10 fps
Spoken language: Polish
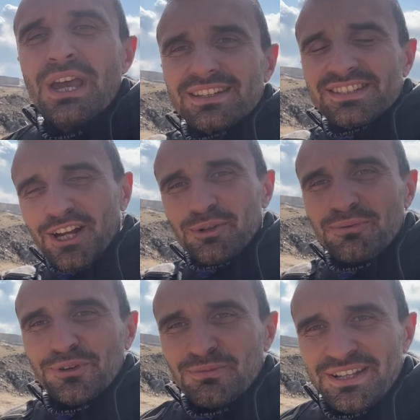Z taką
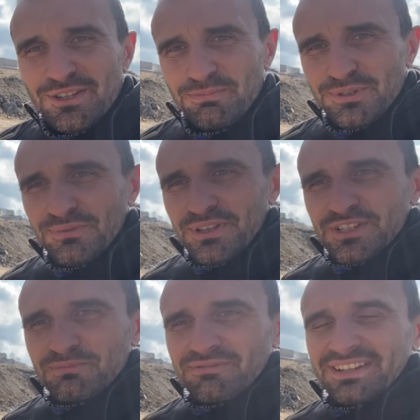informacją pozwolę
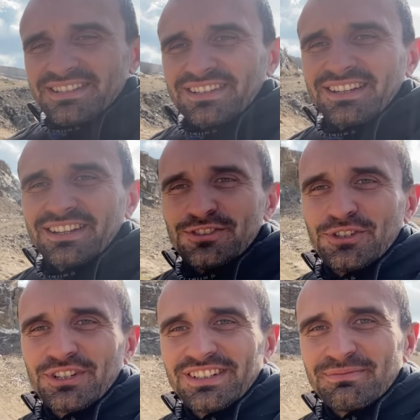sobie Was
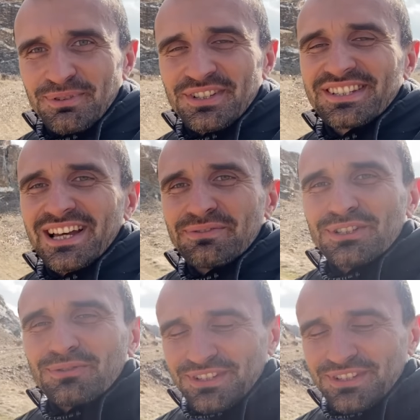dziś pozostawić.